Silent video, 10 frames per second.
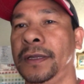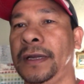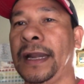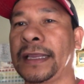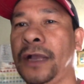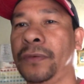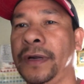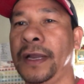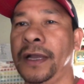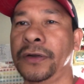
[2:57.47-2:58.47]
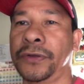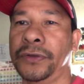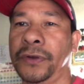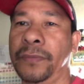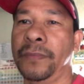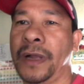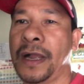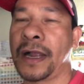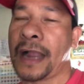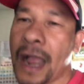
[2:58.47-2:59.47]
nalagyan ko na ng ano yung
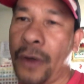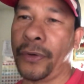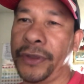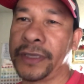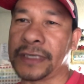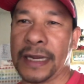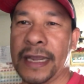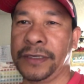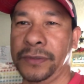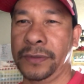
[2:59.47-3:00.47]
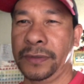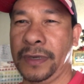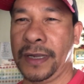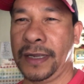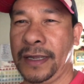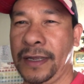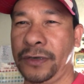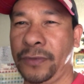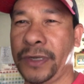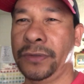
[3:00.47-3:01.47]
mga kahoy tsaka yung uh, ano
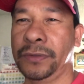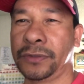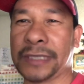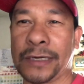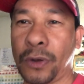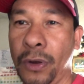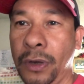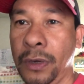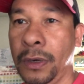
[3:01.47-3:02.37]
yun charcoal